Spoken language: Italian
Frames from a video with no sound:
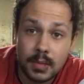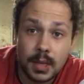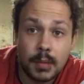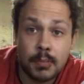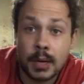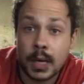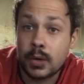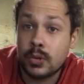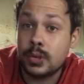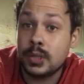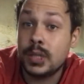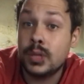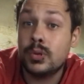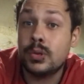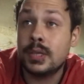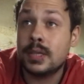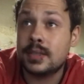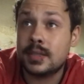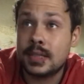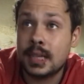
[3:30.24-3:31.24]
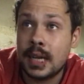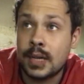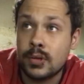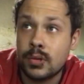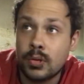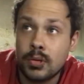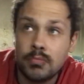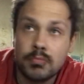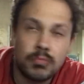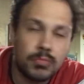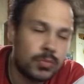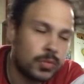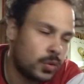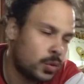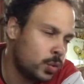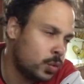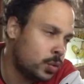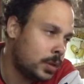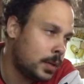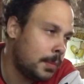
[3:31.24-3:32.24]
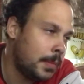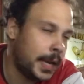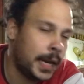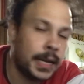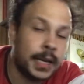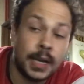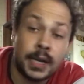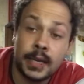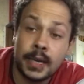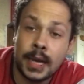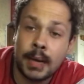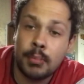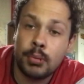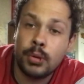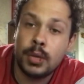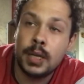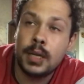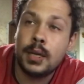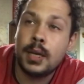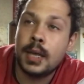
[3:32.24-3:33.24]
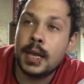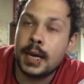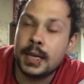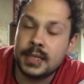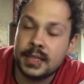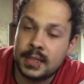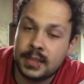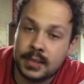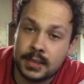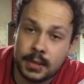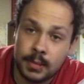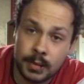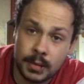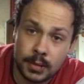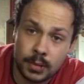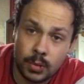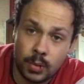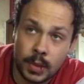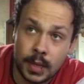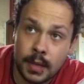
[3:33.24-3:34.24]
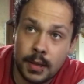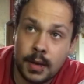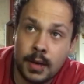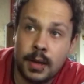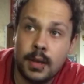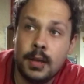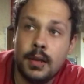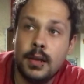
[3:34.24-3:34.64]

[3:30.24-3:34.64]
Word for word: ma così non è stato. Tutti i meriti al Napoli, grandissima squadra.